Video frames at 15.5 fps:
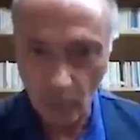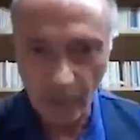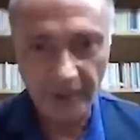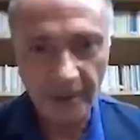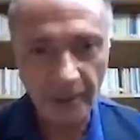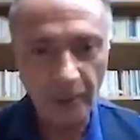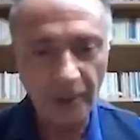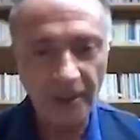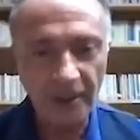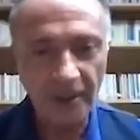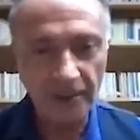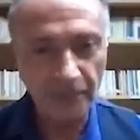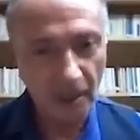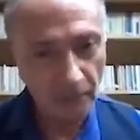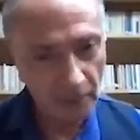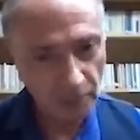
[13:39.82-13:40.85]
orada
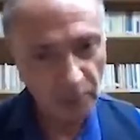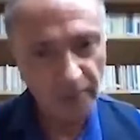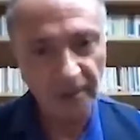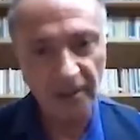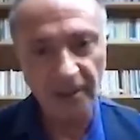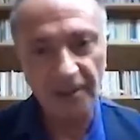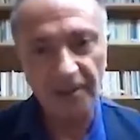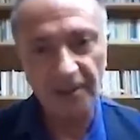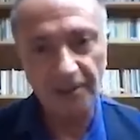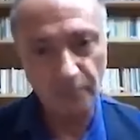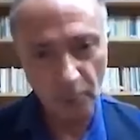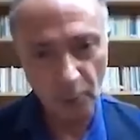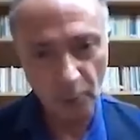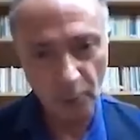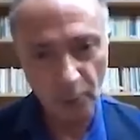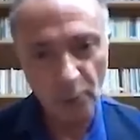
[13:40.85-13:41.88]
ölelim ama mutlaka gidip
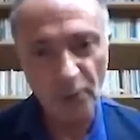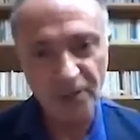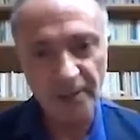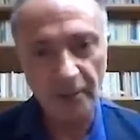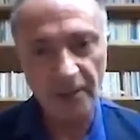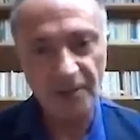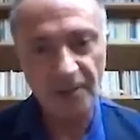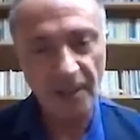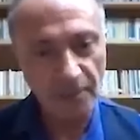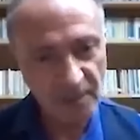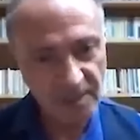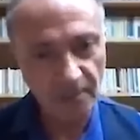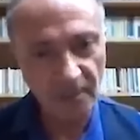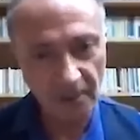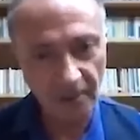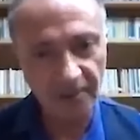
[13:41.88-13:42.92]
bu kurtuluş savaşına
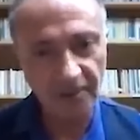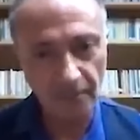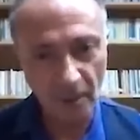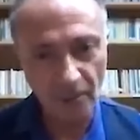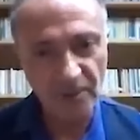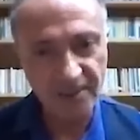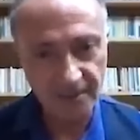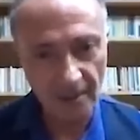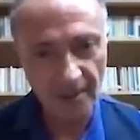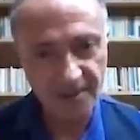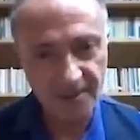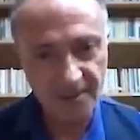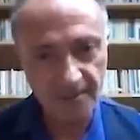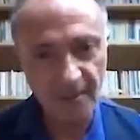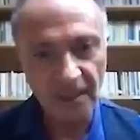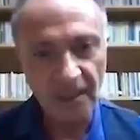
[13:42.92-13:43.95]
bizim de katılmamız
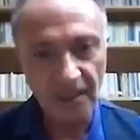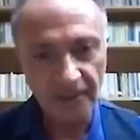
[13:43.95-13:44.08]
lazım